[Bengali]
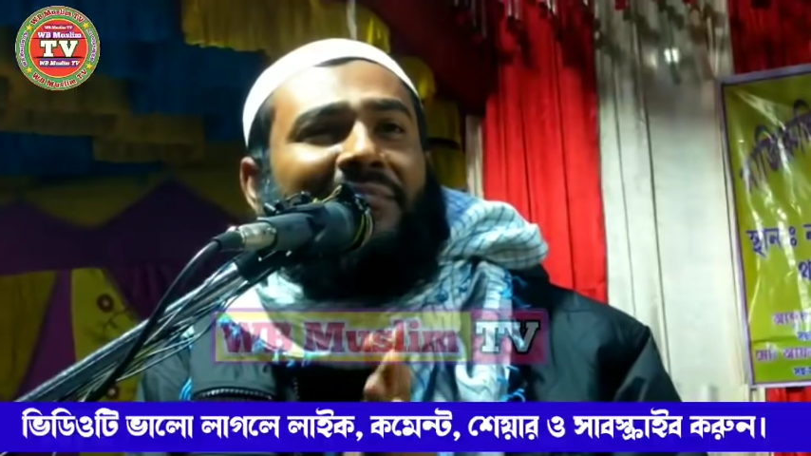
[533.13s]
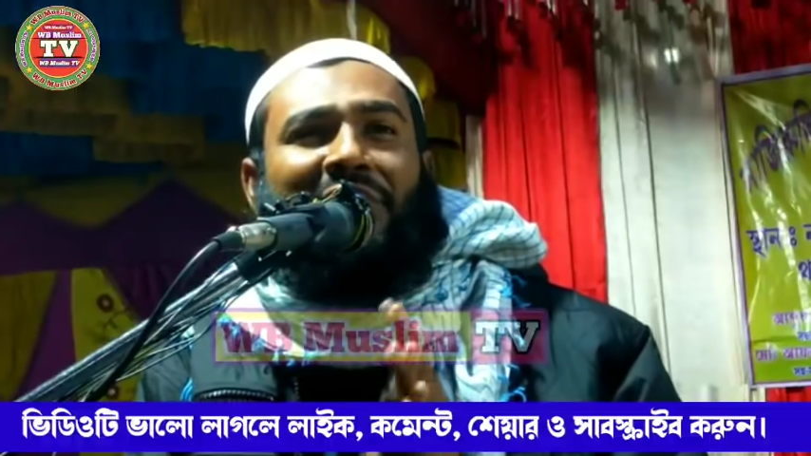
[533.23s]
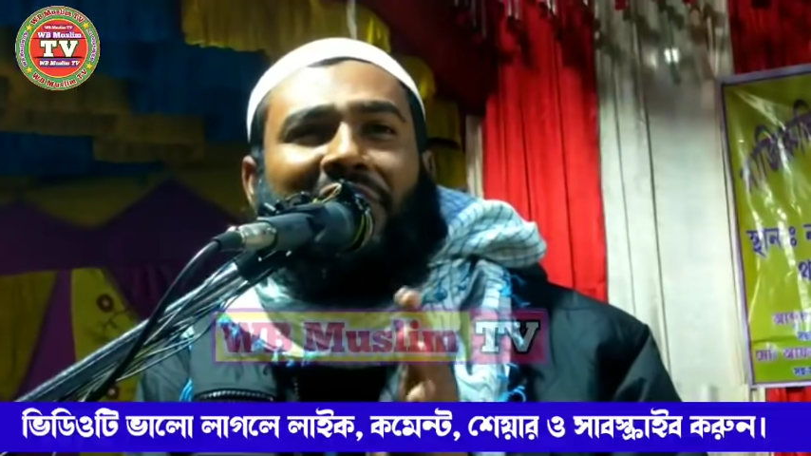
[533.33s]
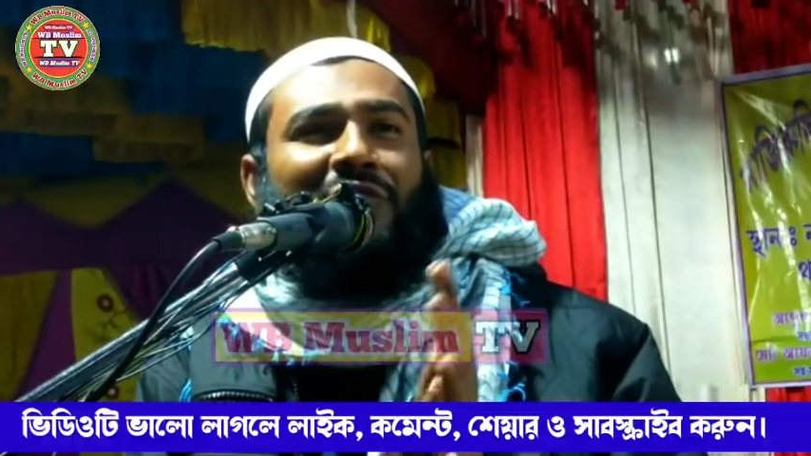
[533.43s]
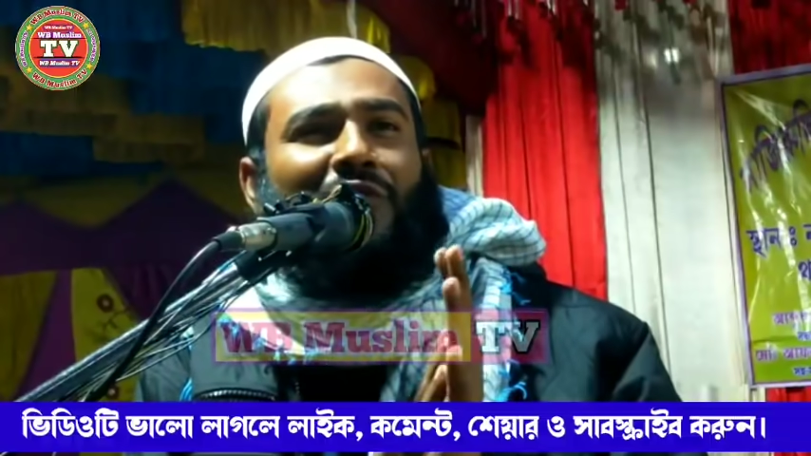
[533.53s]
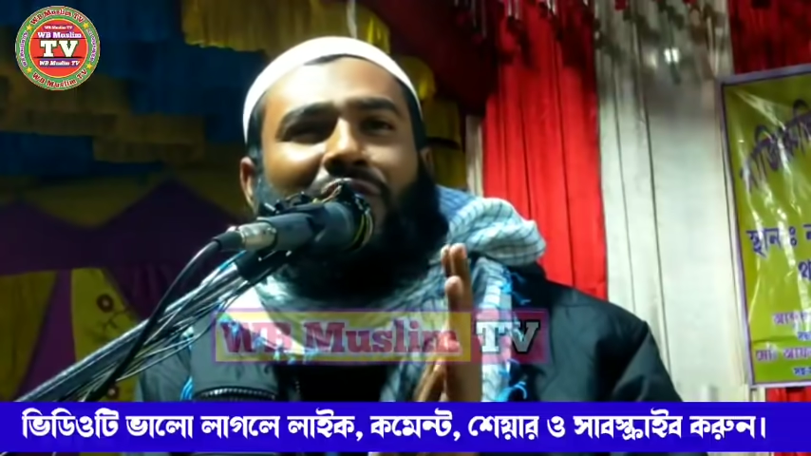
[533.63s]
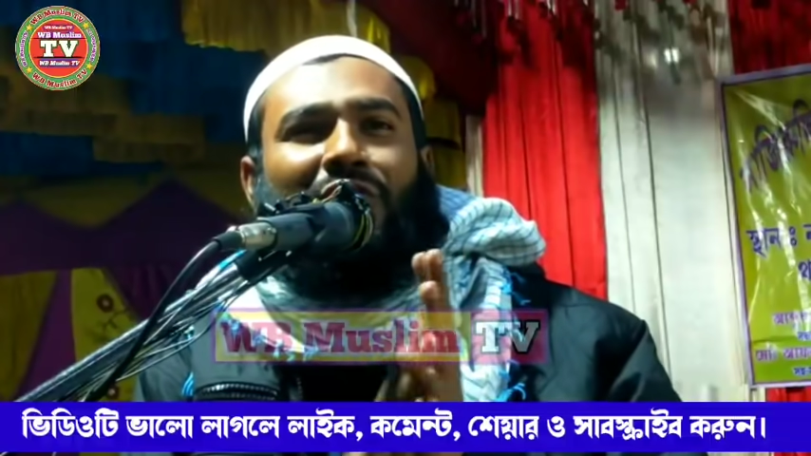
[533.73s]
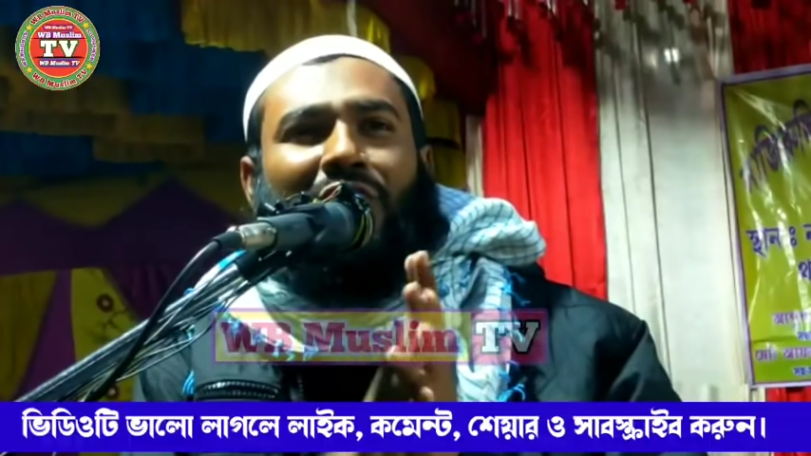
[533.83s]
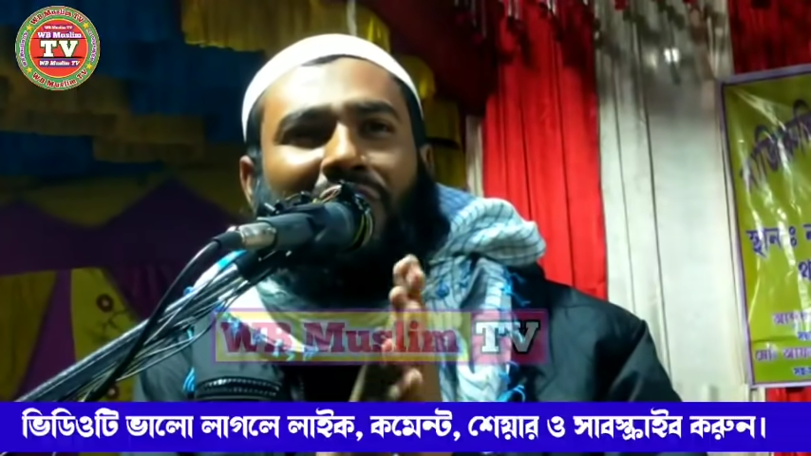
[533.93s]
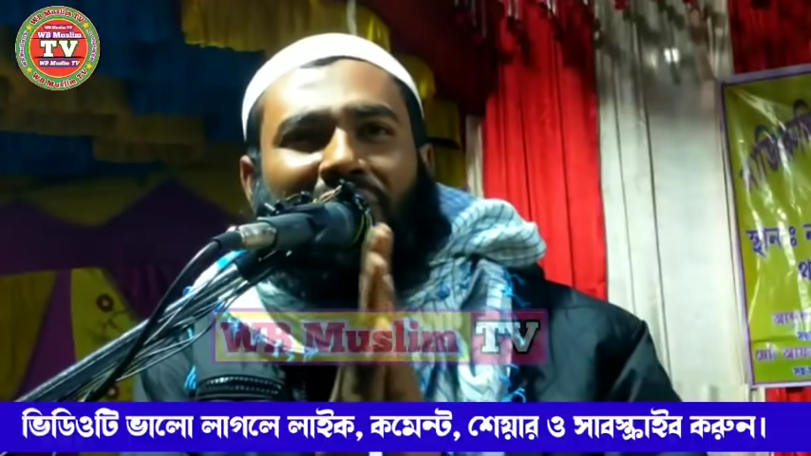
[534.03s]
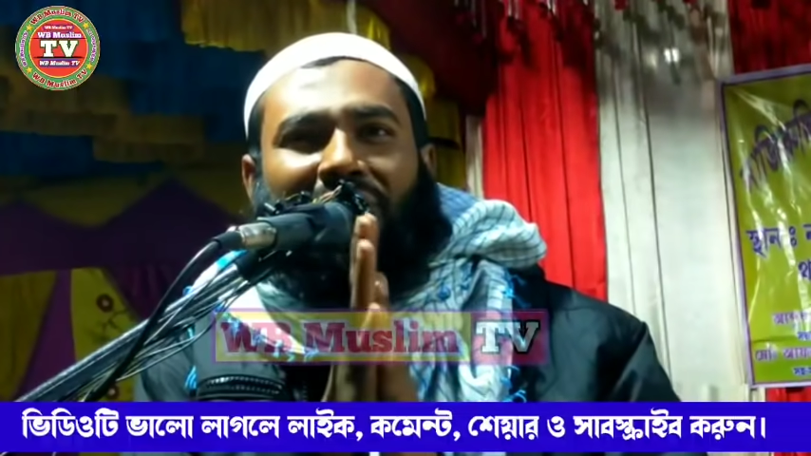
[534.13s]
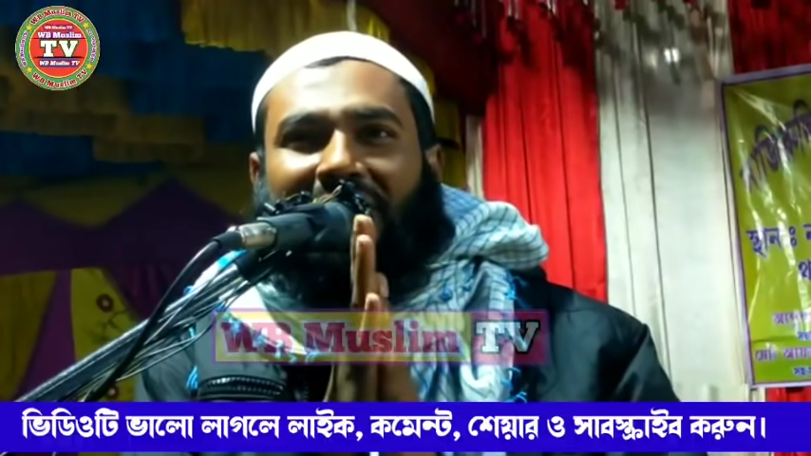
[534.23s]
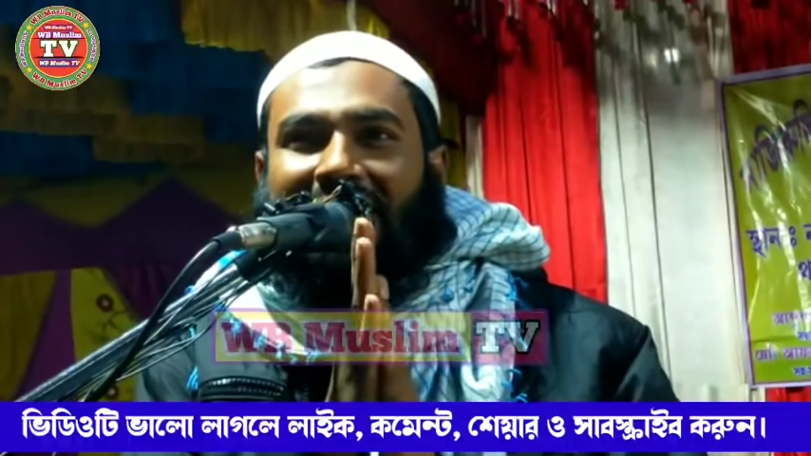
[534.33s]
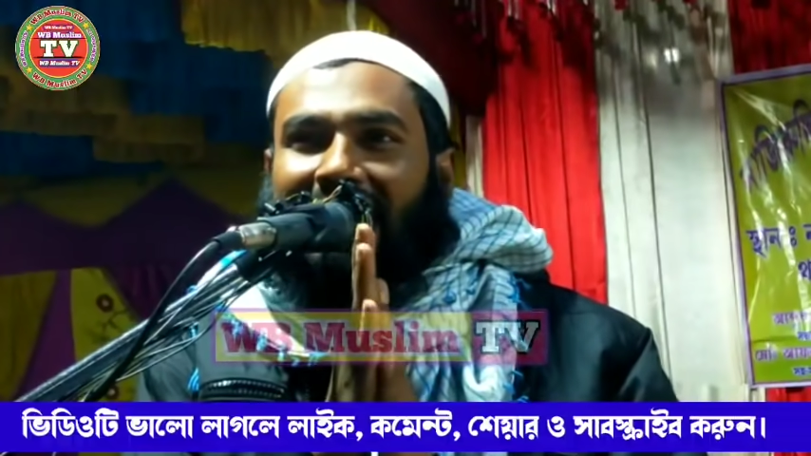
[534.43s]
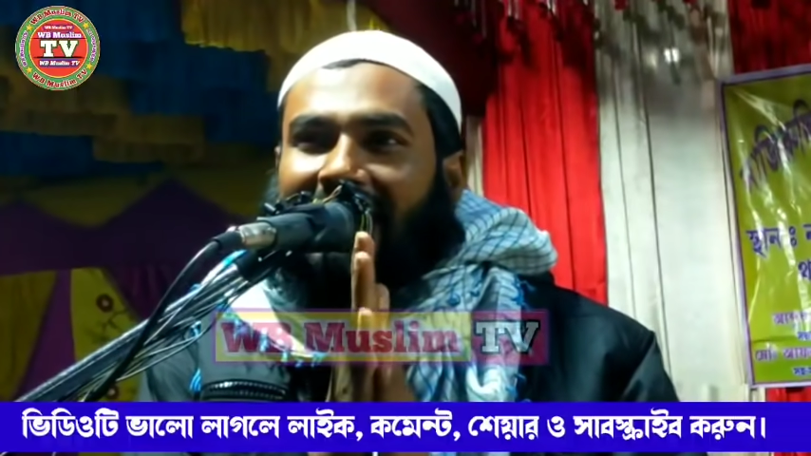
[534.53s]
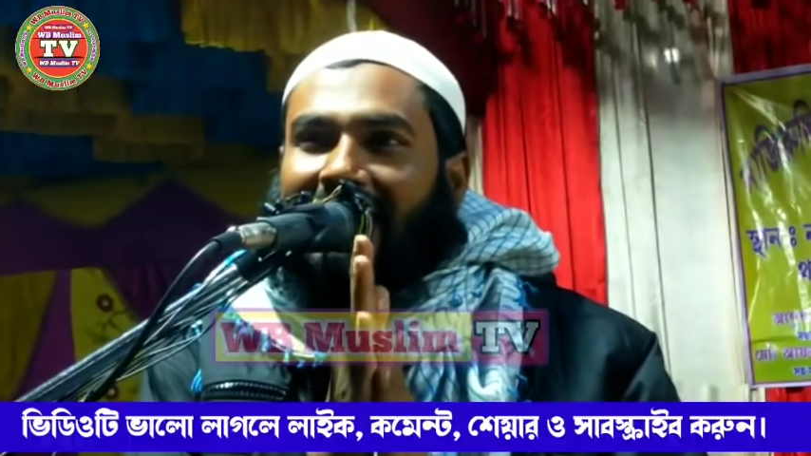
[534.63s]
বিনীত অনুরোধ রয়েছে